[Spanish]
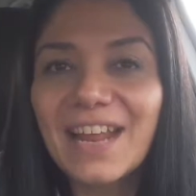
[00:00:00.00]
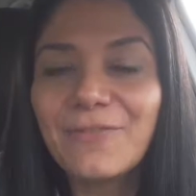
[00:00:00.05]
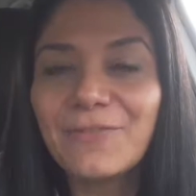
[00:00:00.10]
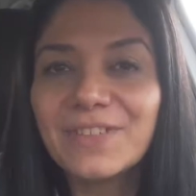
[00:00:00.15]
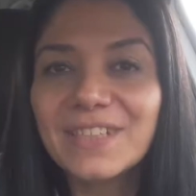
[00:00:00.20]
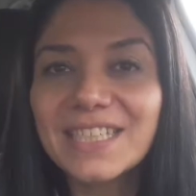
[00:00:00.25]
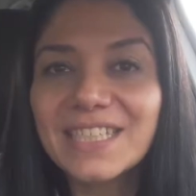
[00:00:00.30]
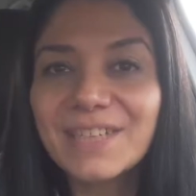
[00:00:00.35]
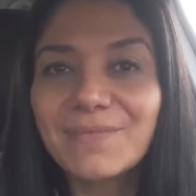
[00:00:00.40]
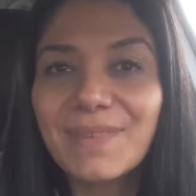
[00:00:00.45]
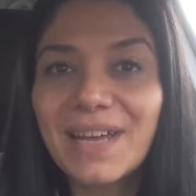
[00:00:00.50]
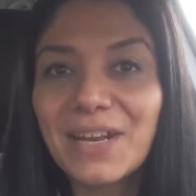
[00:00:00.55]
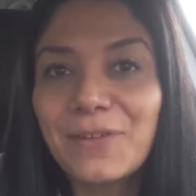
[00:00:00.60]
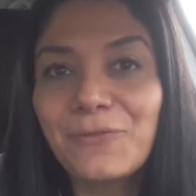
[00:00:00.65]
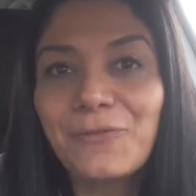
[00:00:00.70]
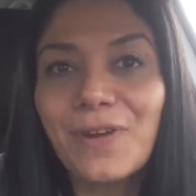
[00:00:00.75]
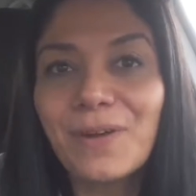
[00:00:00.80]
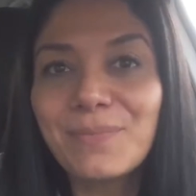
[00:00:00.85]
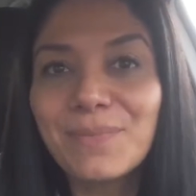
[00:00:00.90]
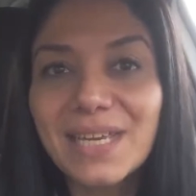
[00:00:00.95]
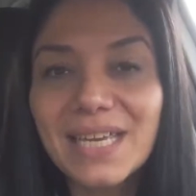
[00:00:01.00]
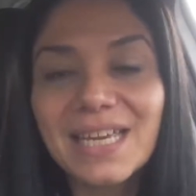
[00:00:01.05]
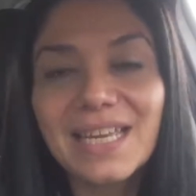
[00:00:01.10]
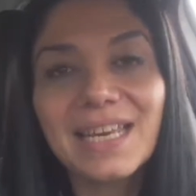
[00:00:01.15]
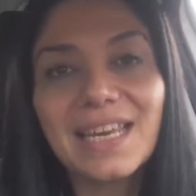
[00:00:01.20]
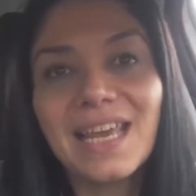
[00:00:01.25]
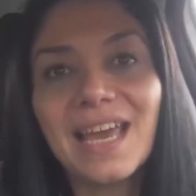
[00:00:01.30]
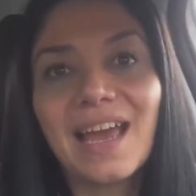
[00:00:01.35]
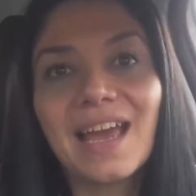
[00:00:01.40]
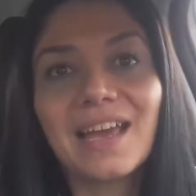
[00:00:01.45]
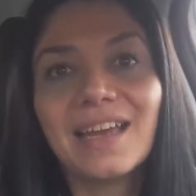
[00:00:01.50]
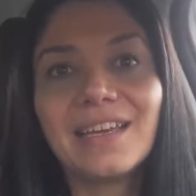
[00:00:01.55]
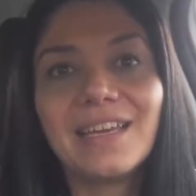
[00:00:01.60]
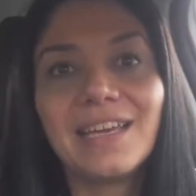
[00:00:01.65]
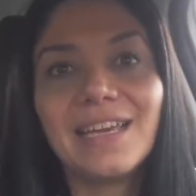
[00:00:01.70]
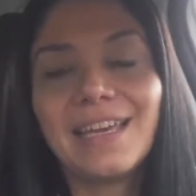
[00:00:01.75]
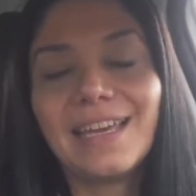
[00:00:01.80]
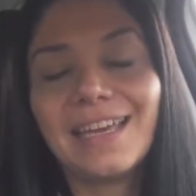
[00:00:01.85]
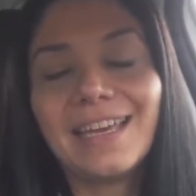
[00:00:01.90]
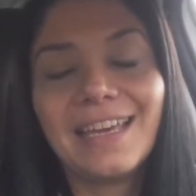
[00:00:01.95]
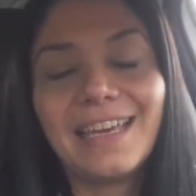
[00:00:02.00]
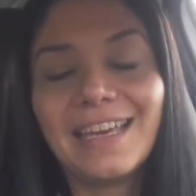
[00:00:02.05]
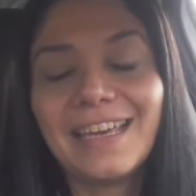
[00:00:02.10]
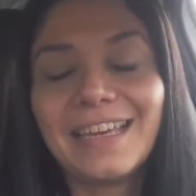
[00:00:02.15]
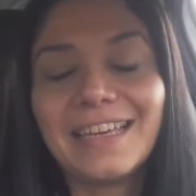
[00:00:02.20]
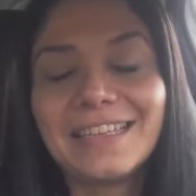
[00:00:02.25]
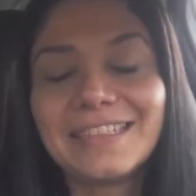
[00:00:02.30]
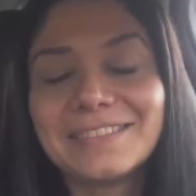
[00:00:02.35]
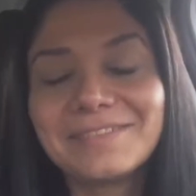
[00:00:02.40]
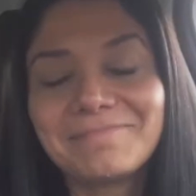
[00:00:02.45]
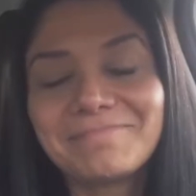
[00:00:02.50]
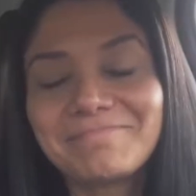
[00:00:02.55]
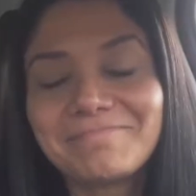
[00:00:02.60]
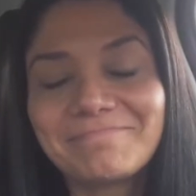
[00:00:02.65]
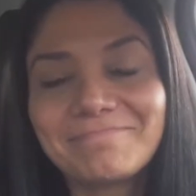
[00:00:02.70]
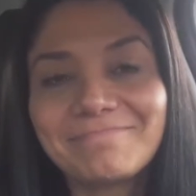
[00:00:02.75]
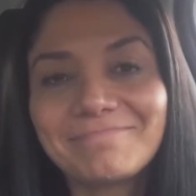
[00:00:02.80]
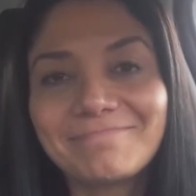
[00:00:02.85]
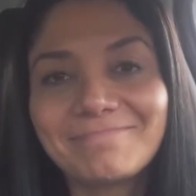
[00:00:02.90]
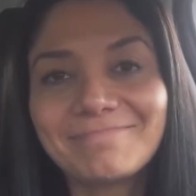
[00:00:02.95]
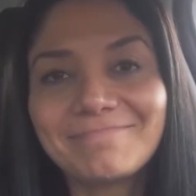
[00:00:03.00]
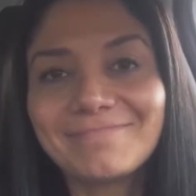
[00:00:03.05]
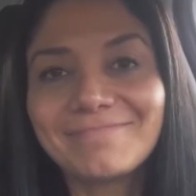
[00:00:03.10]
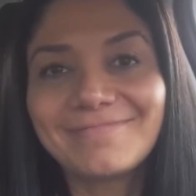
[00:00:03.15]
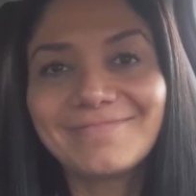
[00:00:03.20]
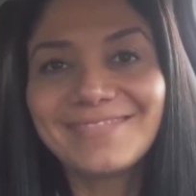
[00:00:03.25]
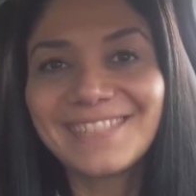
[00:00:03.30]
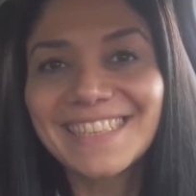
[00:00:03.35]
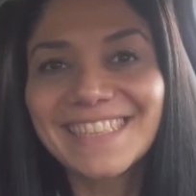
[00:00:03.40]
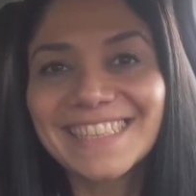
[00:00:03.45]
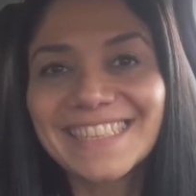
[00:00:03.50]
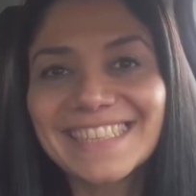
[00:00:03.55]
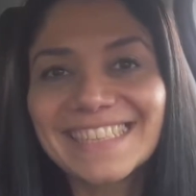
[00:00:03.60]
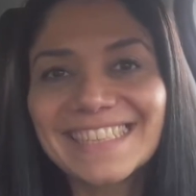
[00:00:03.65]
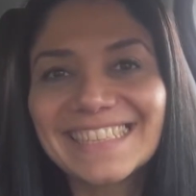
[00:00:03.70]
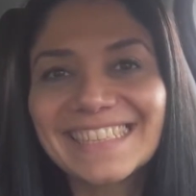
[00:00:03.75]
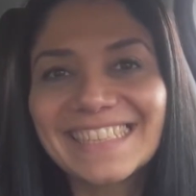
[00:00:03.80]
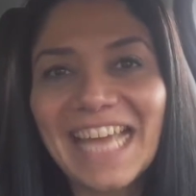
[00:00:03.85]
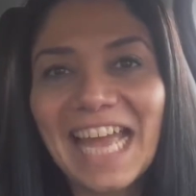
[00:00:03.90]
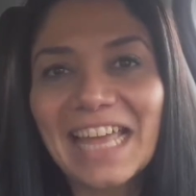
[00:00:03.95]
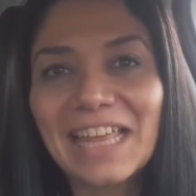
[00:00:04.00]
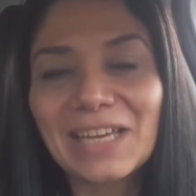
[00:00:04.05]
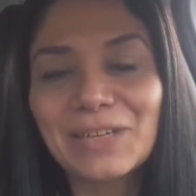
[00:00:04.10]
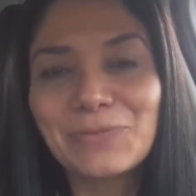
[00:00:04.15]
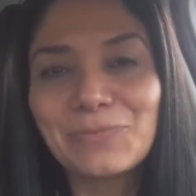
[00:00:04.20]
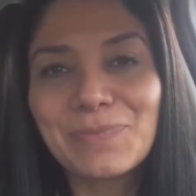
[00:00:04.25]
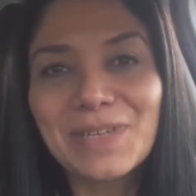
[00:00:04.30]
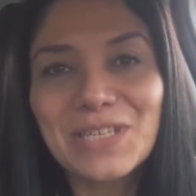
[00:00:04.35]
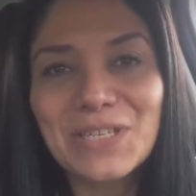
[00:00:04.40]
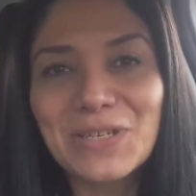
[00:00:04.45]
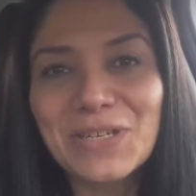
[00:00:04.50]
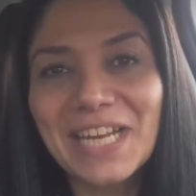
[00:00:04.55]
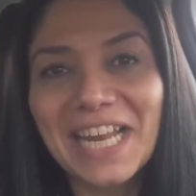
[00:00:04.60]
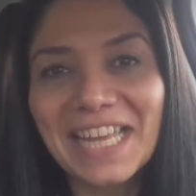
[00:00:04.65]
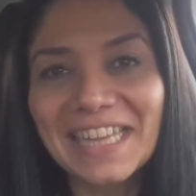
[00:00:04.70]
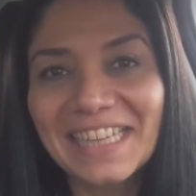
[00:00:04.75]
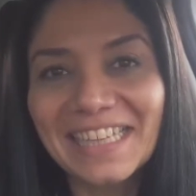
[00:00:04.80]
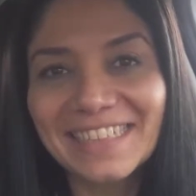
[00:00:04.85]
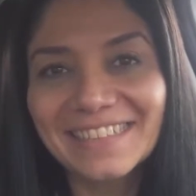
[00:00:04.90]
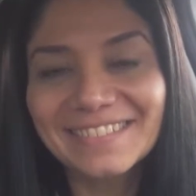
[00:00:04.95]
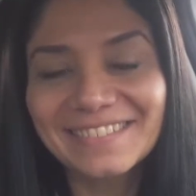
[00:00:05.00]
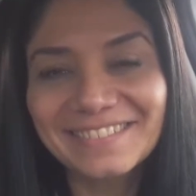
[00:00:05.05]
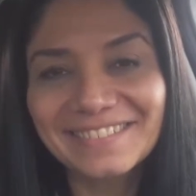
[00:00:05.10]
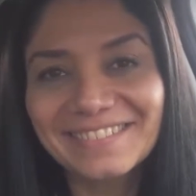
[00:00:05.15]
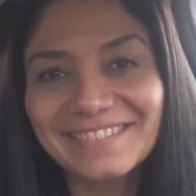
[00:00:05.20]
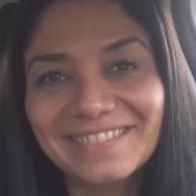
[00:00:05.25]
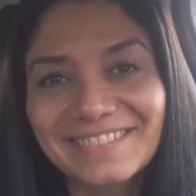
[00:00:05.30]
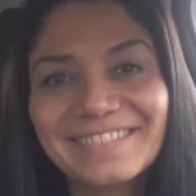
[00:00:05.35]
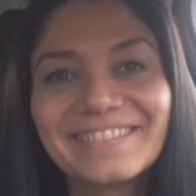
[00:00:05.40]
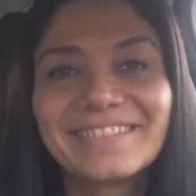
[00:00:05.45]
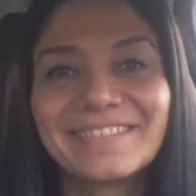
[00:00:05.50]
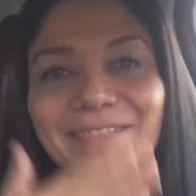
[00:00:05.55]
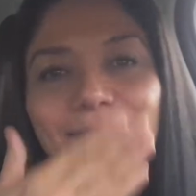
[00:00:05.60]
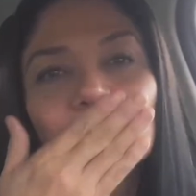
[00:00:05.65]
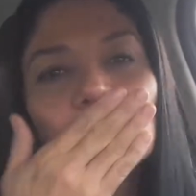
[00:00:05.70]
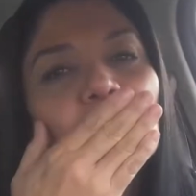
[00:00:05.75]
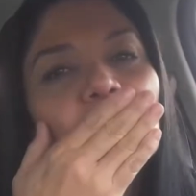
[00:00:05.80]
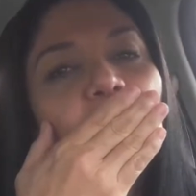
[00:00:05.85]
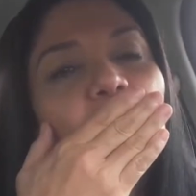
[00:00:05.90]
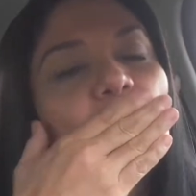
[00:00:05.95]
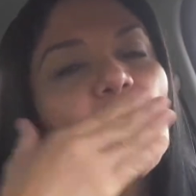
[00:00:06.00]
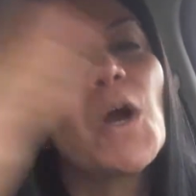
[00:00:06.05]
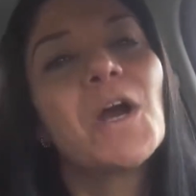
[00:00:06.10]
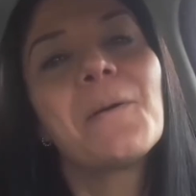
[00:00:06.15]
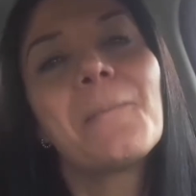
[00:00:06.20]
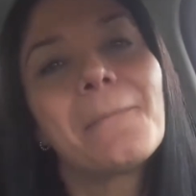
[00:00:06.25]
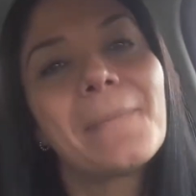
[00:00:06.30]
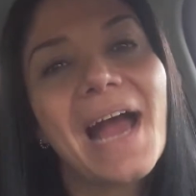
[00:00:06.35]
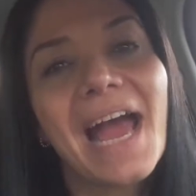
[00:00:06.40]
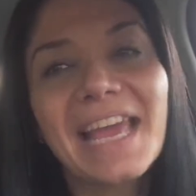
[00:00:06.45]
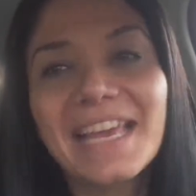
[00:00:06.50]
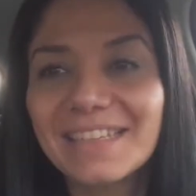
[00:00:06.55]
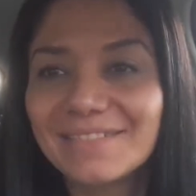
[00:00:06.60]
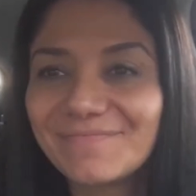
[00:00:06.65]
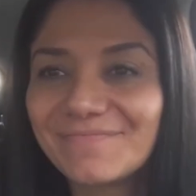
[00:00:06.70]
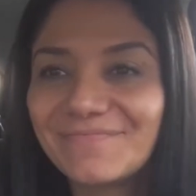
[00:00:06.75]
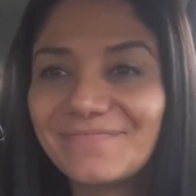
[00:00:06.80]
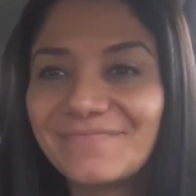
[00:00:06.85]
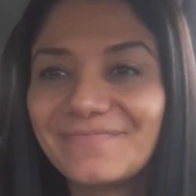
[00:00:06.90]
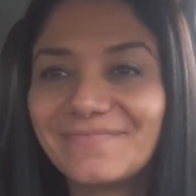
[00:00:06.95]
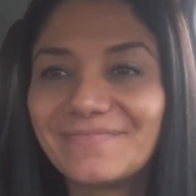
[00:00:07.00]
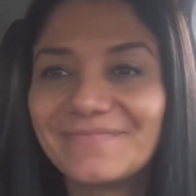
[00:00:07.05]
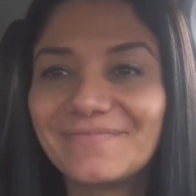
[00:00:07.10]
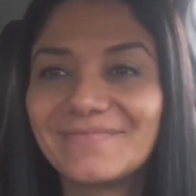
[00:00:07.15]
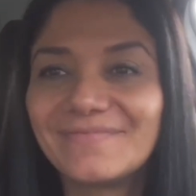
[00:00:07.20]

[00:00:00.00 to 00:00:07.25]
el fin de semana en familia. Eh, nada, un beso grande. Bye.